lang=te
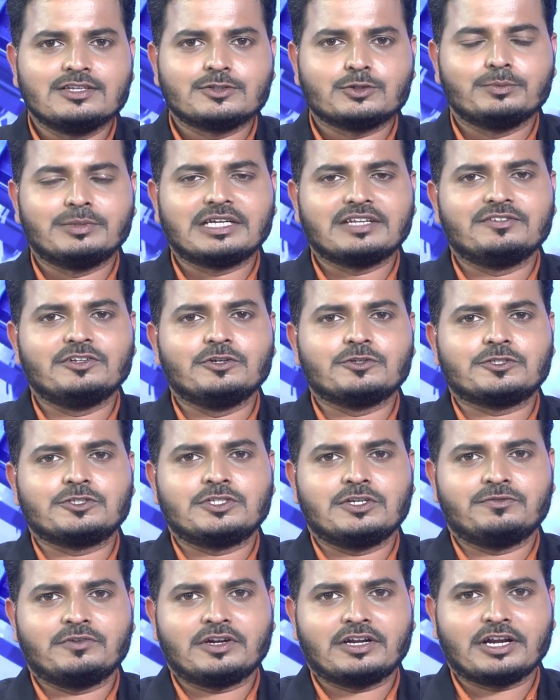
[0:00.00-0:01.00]
సుమన్ టీవీ న్యూస్
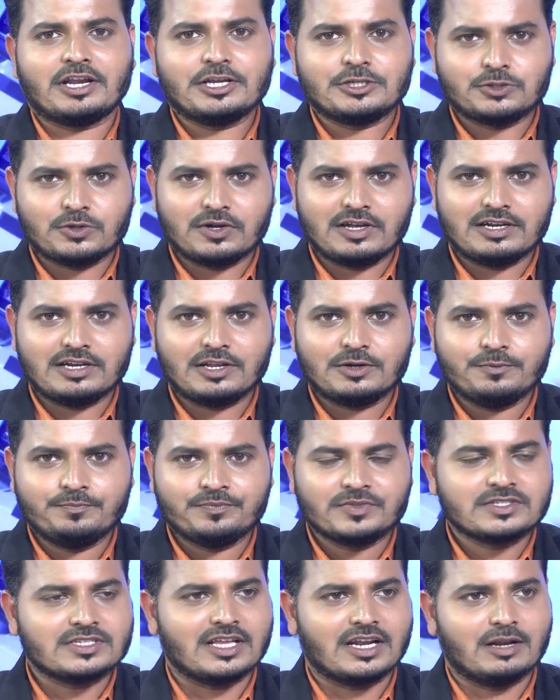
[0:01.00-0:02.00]
చీఫ్ ఎడిటర్ కేశవ్ గారు
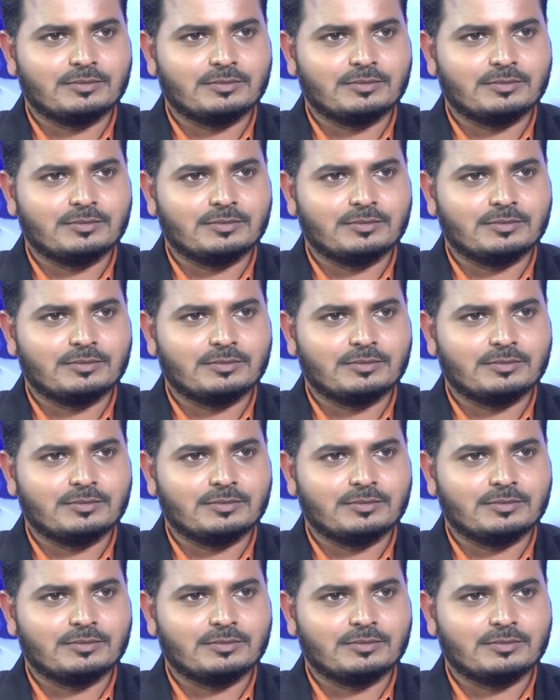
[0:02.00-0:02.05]
సార్